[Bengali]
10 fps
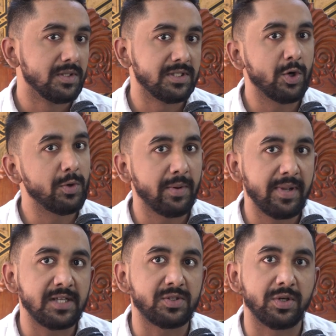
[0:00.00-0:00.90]
সে
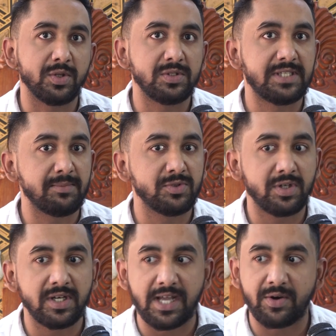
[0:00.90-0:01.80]
ওইভাবেই আসলো কিন্তু
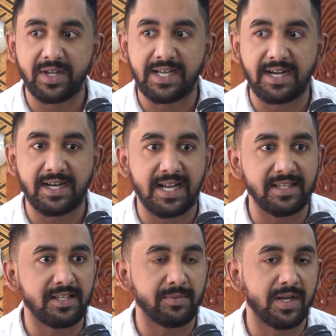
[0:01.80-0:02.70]
জ্যামজটের কারণে গাড়িটা না
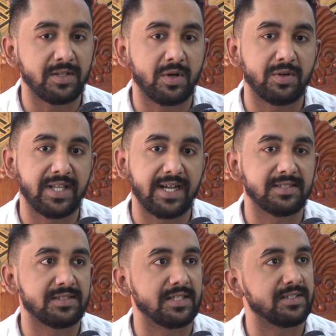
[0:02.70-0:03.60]
দিতে পারলে তখন দেখা
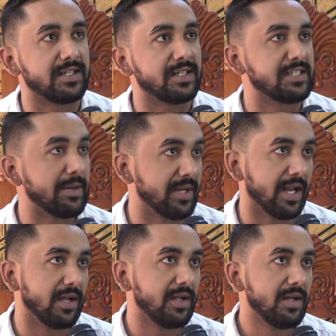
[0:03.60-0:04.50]
গেছে তার সাথে একটা
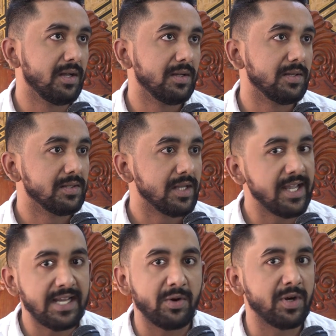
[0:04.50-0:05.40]
ঝামেলা
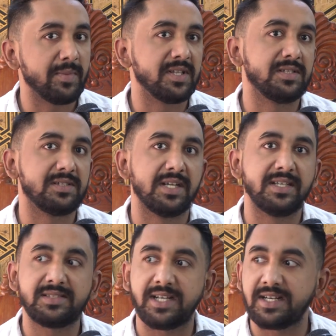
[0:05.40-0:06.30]
এই কারণে আমরা দিচ্ছি না
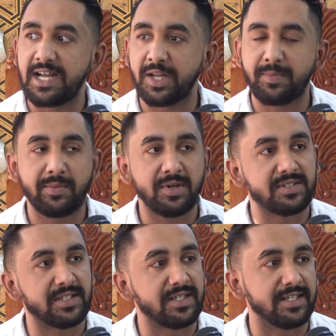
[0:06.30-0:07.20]
ইনস্ট্যান্ট গাড়ি পাবো
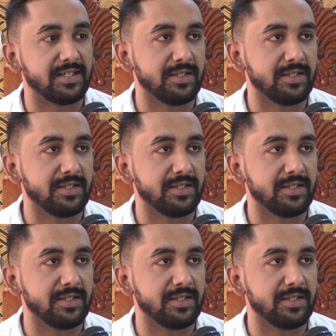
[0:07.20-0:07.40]
ইনস্ট্যান্ট টিকিট